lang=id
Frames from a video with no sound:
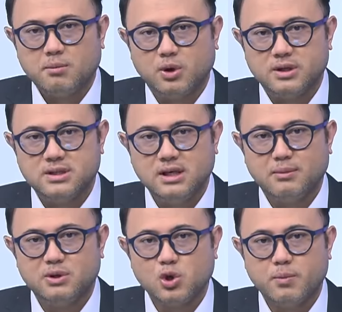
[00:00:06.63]
Polisi
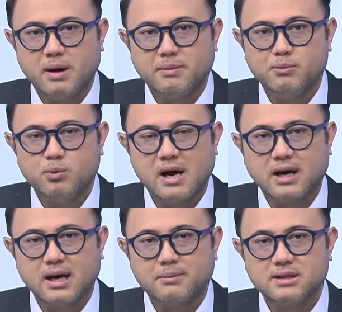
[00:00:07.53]
yang mencoba
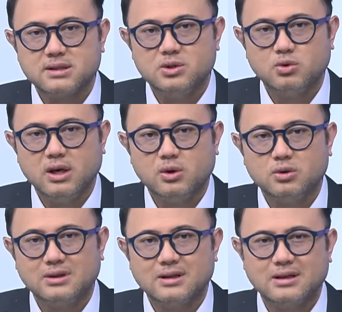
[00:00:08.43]
membubarkan massa juga
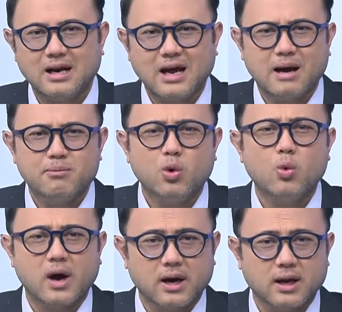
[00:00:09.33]
ikut kena amuk
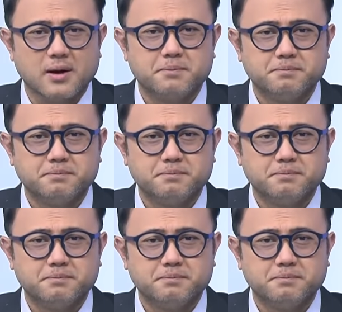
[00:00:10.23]
warga.